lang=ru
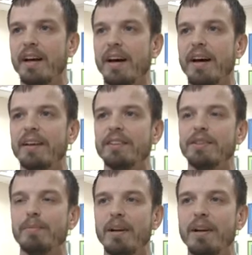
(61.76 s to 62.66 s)
а
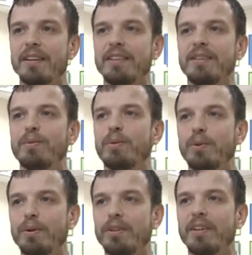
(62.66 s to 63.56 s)
Земля
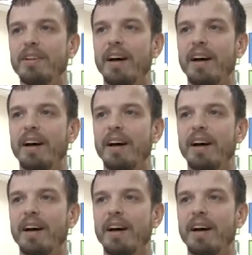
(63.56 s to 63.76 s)
горы,